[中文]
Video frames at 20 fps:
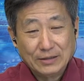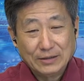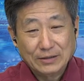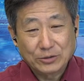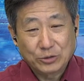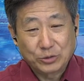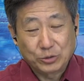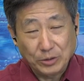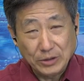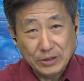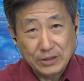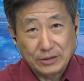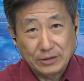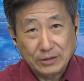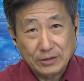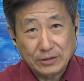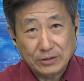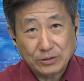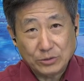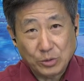所
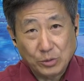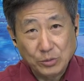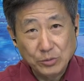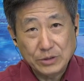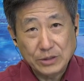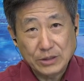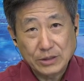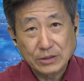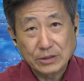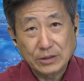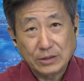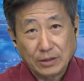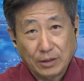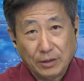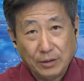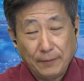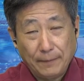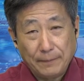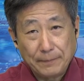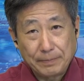以从此以
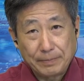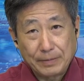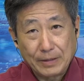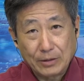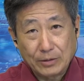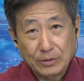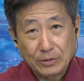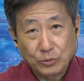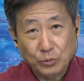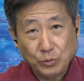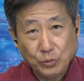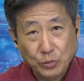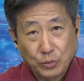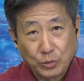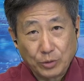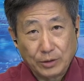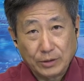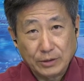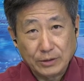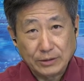后，如
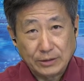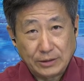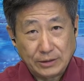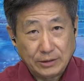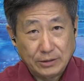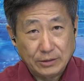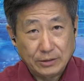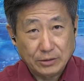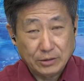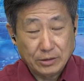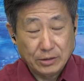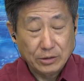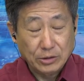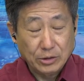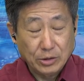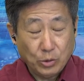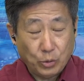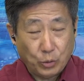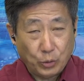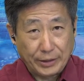果你
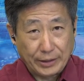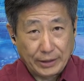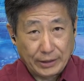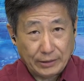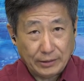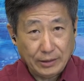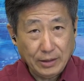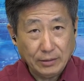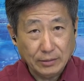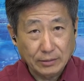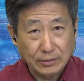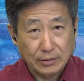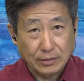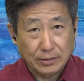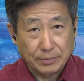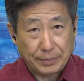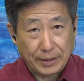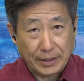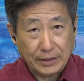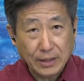毁掉了
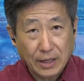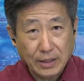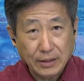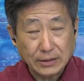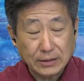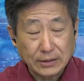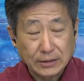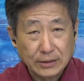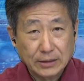胚胎，